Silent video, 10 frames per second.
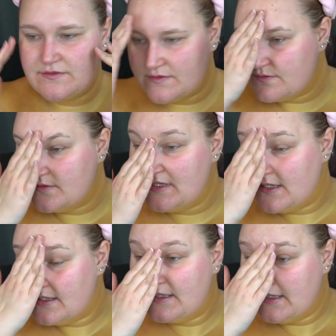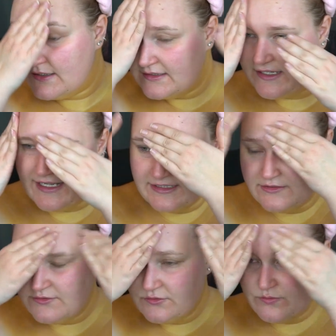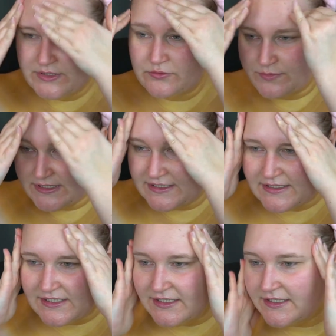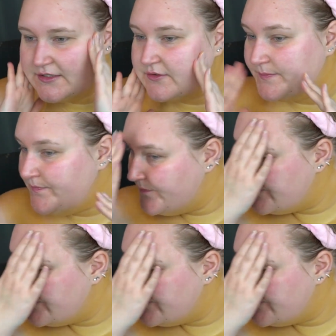und so, kein super duper Kriterium.